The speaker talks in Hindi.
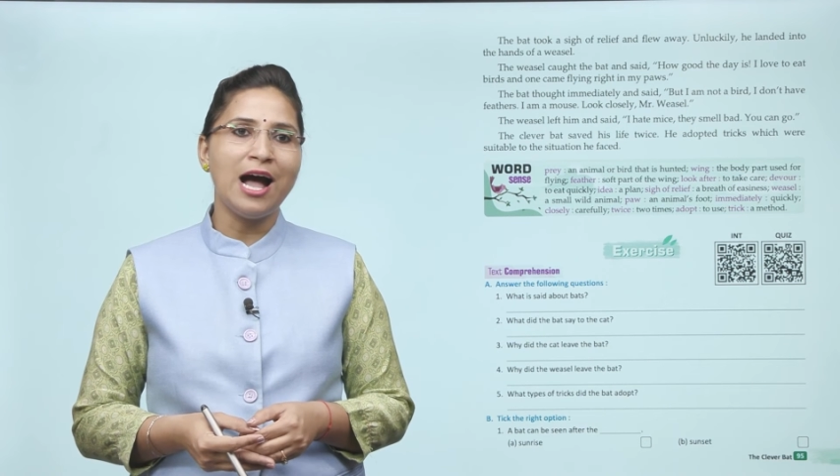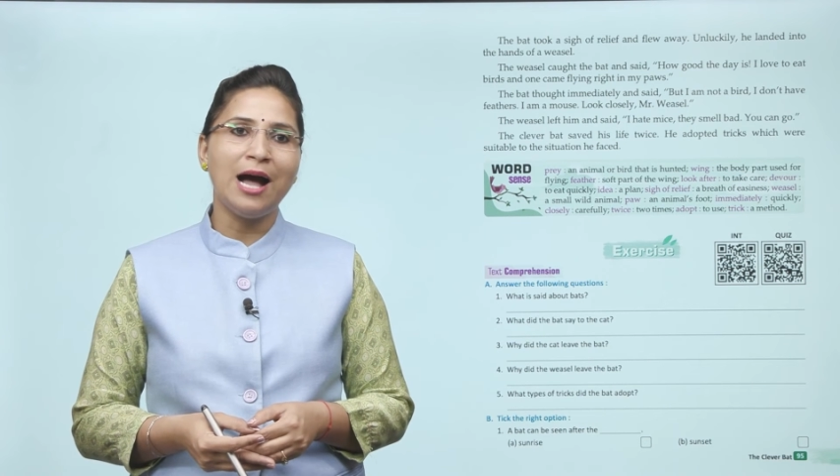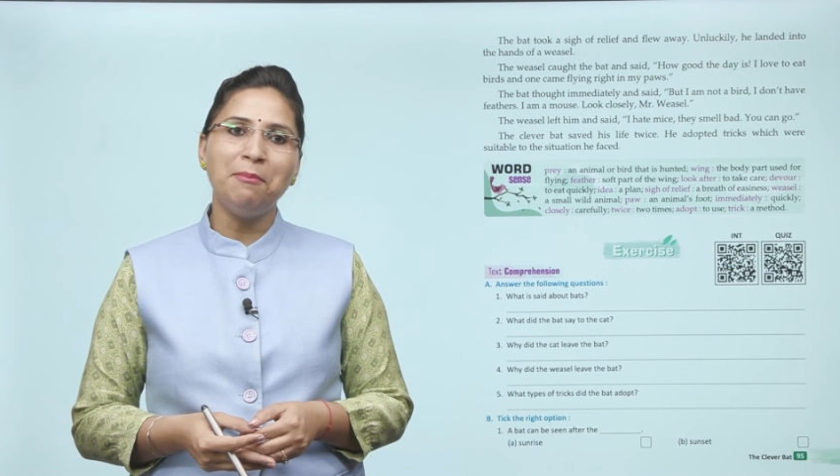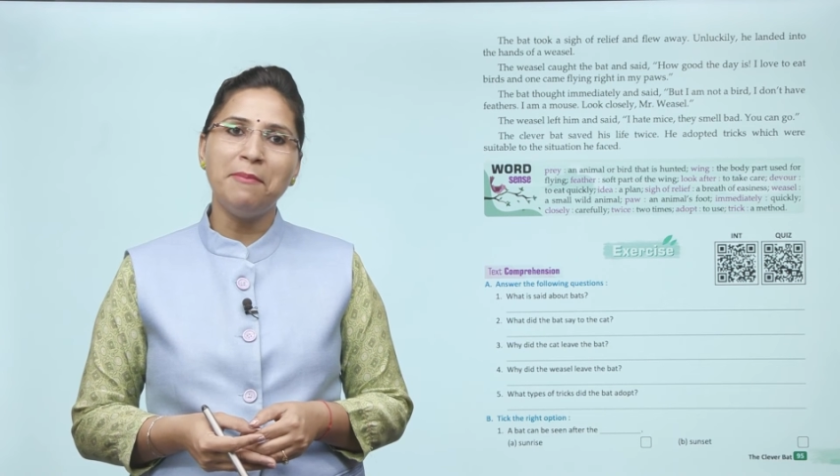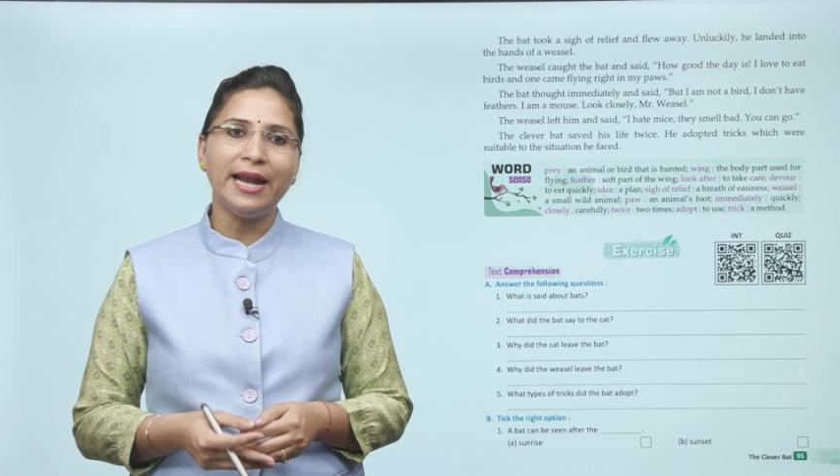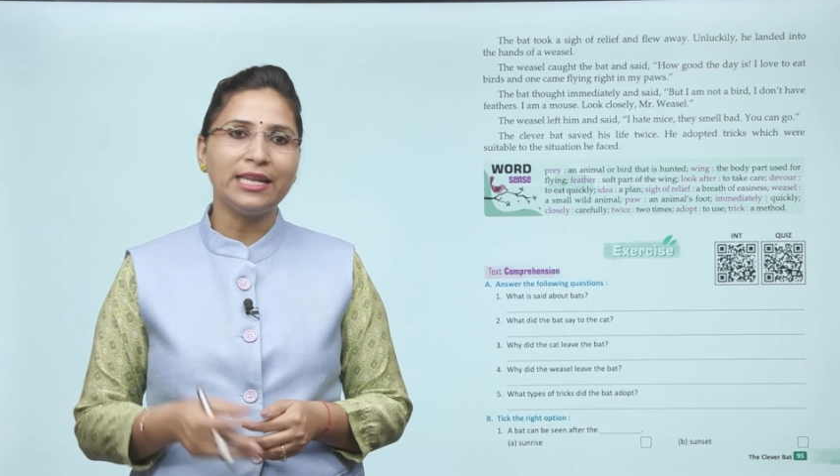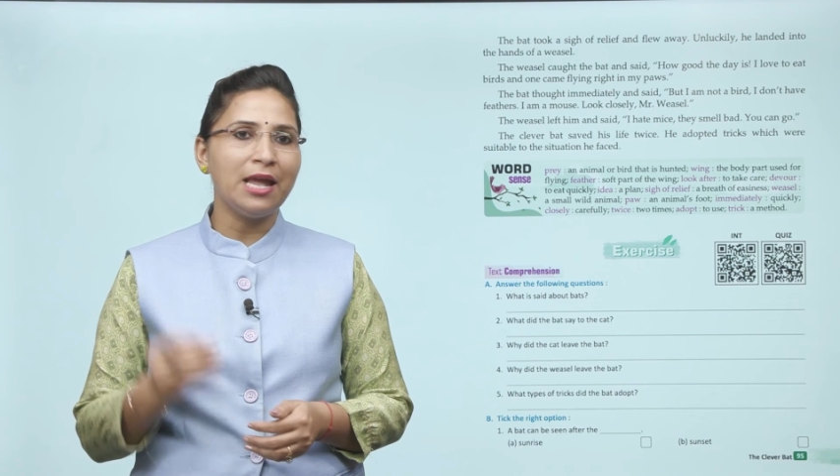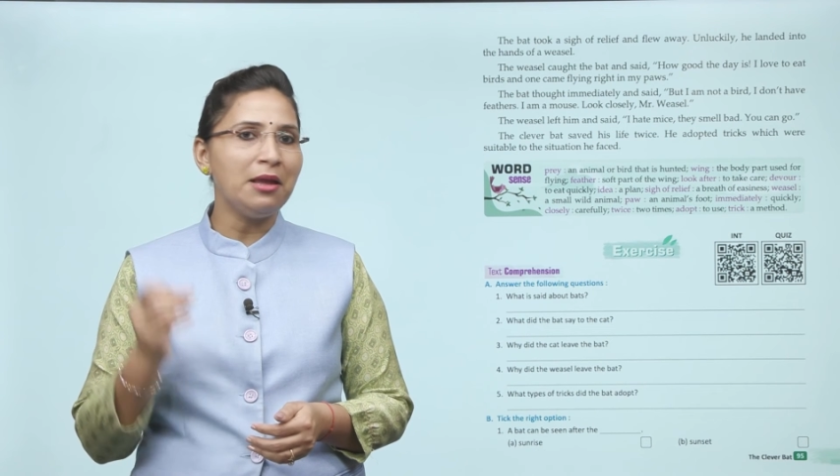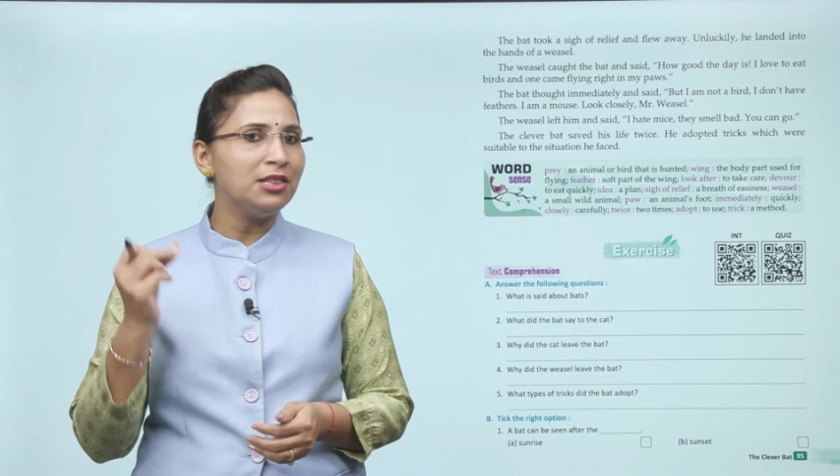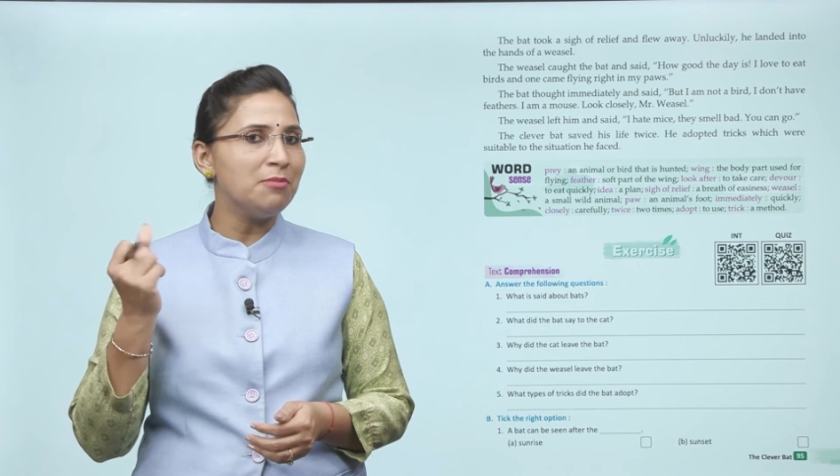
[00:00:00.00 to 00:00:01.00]
आप बैठ
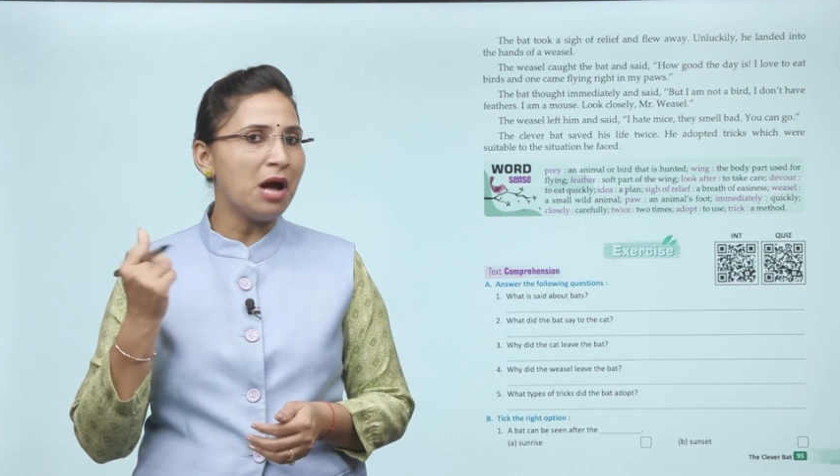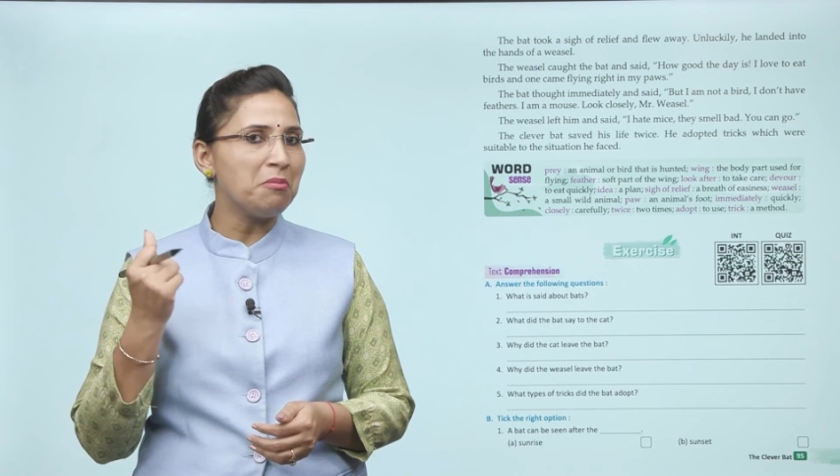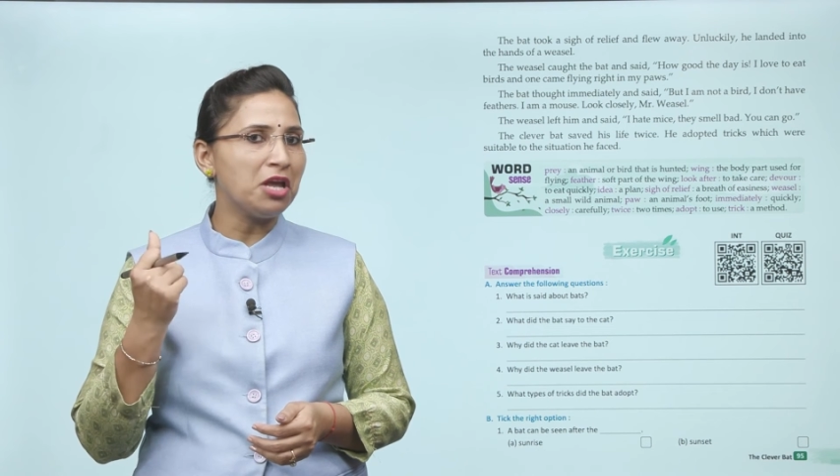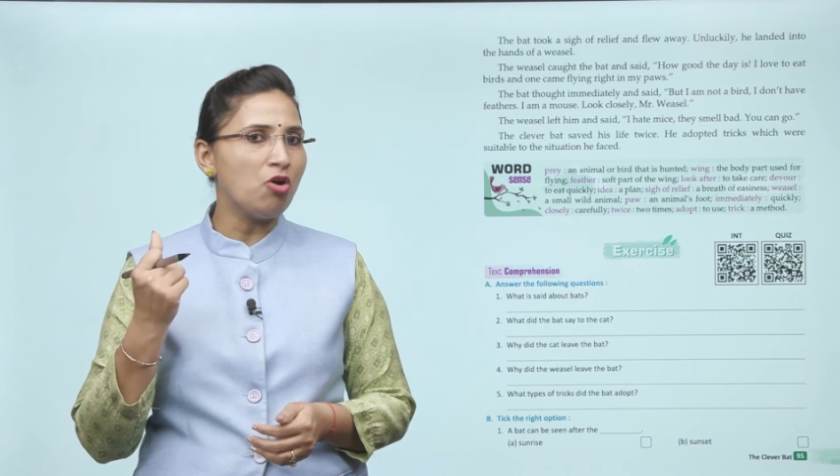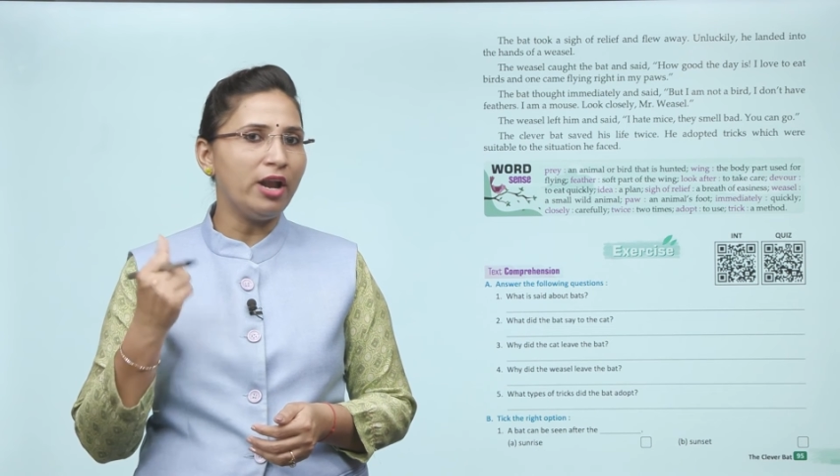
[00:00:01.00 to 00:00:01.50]
के दिमाग में एक